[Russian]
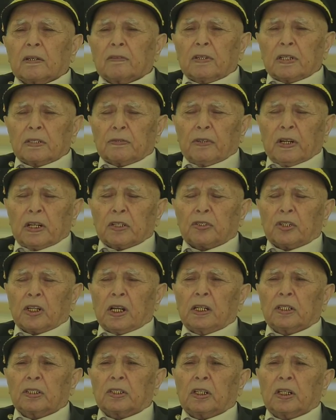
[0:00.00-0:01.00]

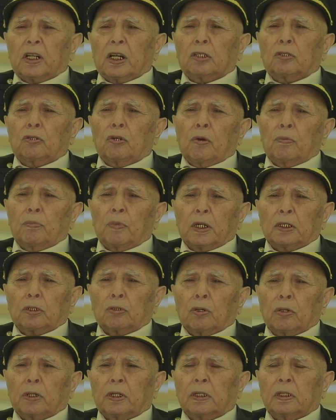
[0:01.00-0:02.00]
Возвращались на одном
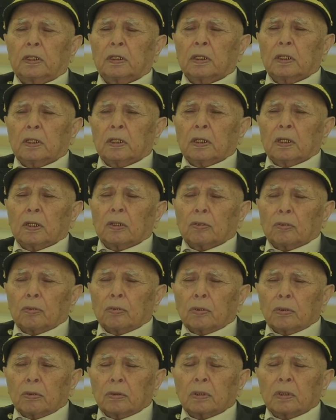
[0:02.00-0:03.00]
моторе.
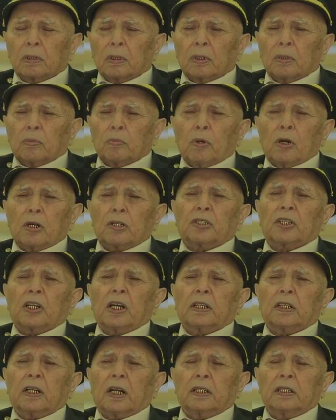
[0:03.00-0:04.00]
Ну, Бог
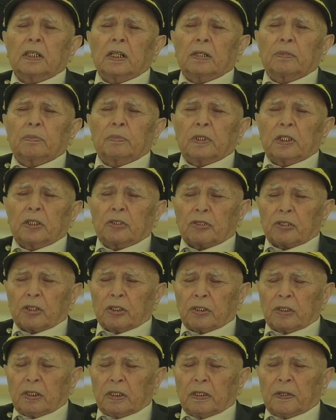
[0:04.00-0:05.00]
сохранил мне
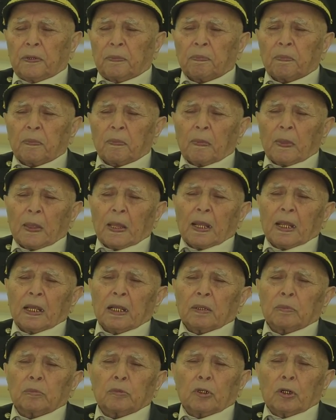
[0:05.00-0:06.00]
жизни.
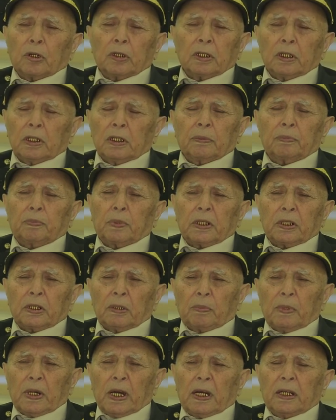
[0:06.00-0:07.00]
Многие
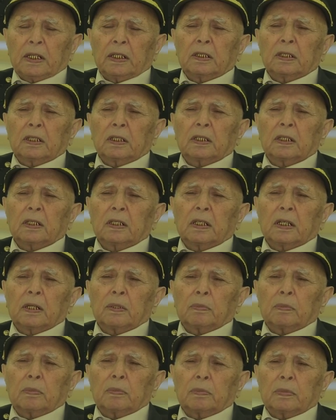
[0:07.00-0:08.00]
погибали,
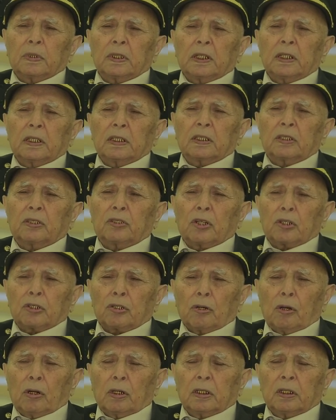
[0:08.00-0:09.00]
были
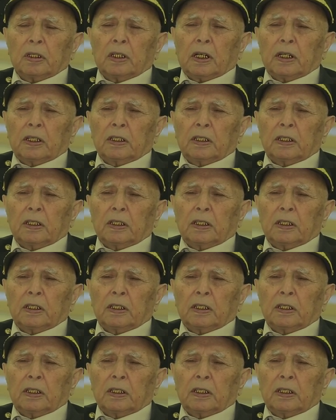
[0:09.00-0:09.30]
тяжелые